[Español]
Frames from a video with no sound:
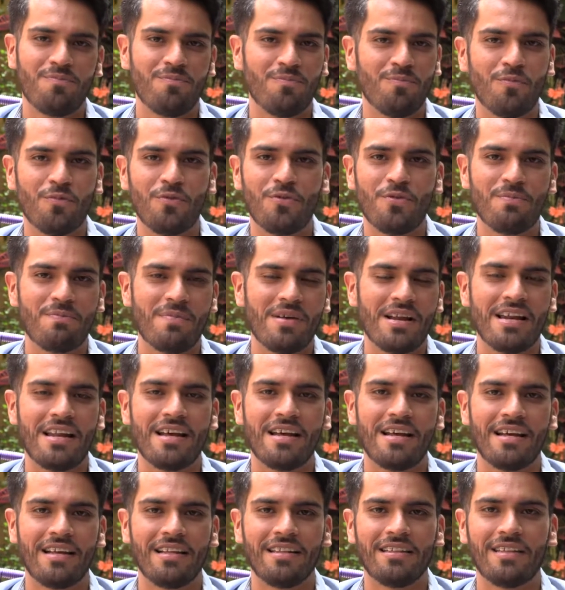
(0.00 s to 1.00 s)
muy
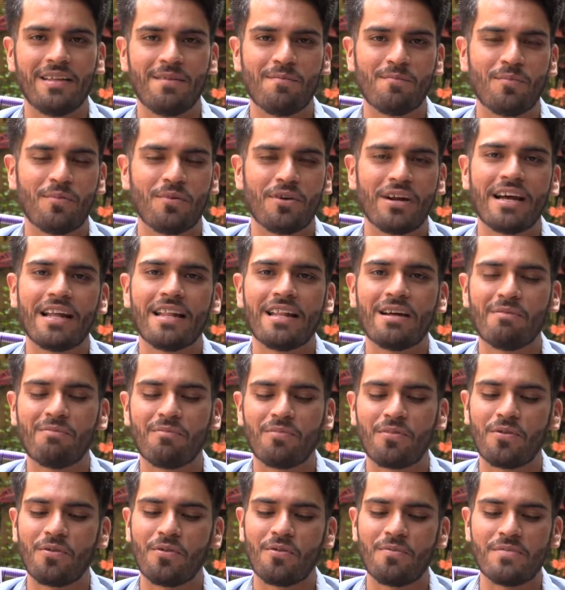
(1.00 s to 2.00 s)
mala temporada
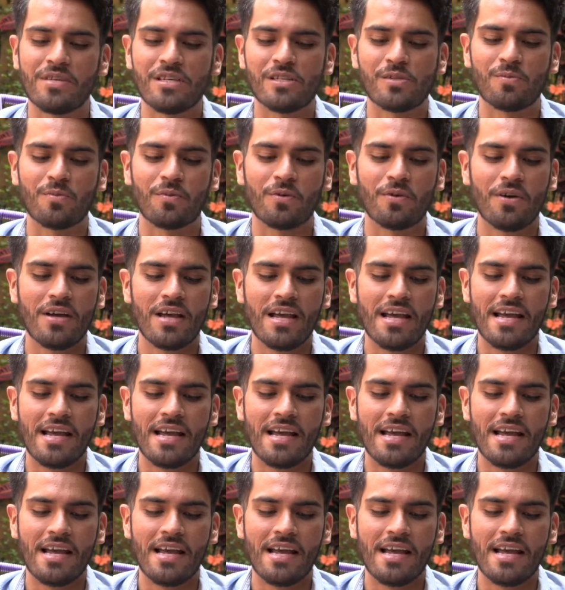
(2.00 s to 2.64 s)
por lo mismo.